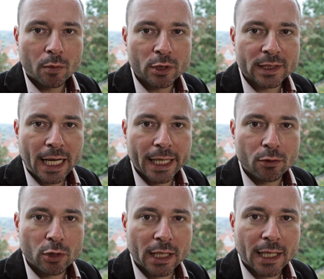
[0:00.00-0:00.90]
muss daher
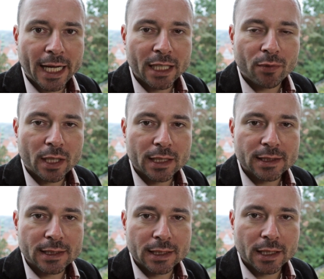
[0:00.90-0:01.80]
durch eine einfach
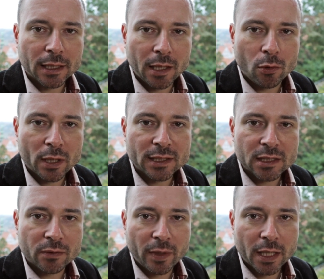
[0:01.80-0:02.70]
gesetzliche Regelung
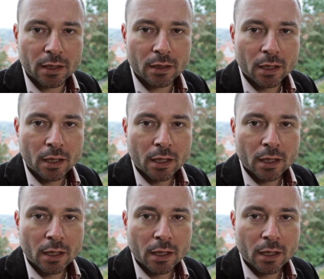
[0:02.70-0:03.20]
ersetzt werden,